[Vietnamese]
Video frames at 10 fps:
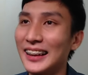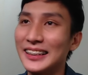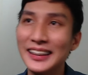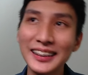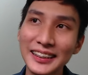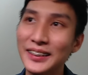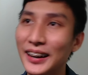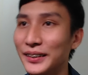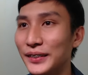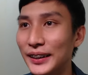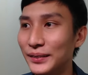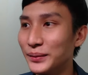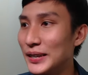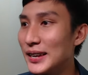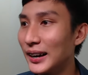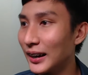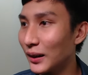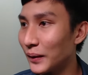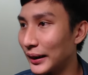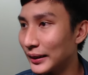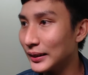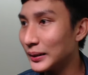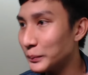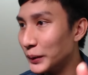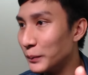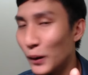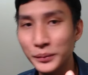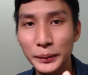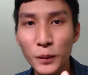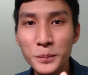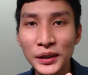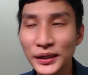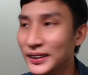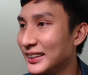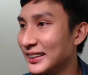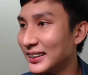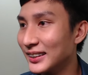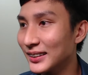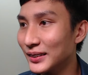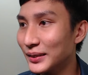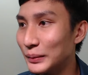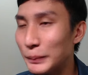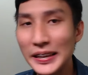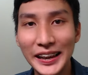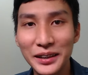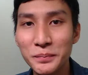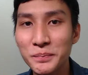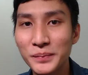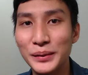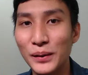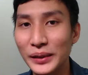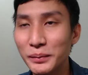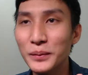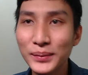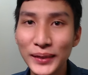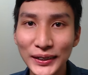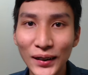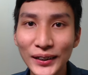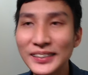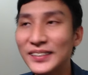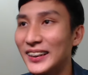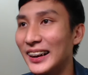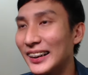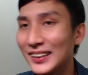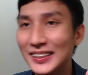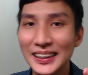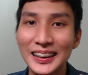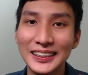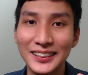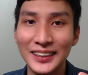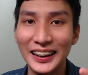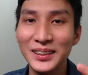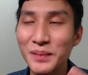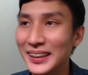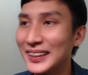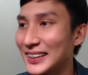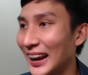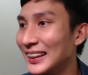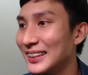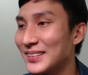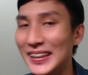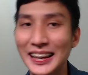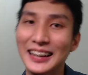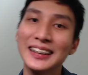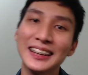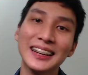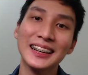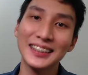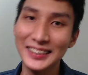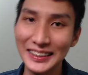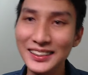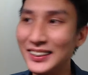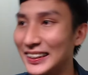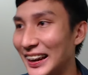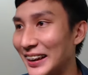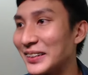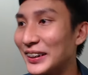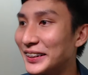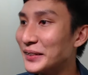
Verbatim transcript: rất nhiều lần. Và bây giờ là khoảng 11:40 PM, 11:40 buổi tối và tôi chơi từ khoảng 7 giờ sáng tới bây giờ. Tôi chỉ ngồi chơi game thôi.